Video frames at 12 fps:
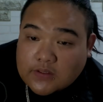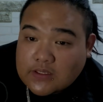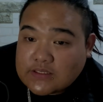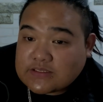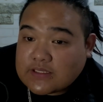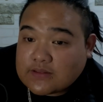
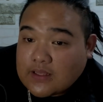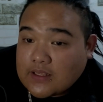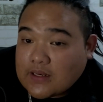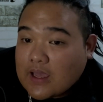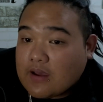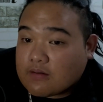it's a
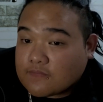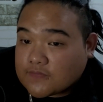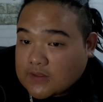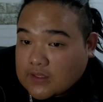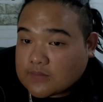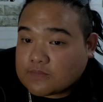10 out of
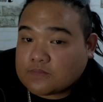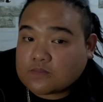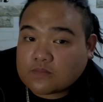10.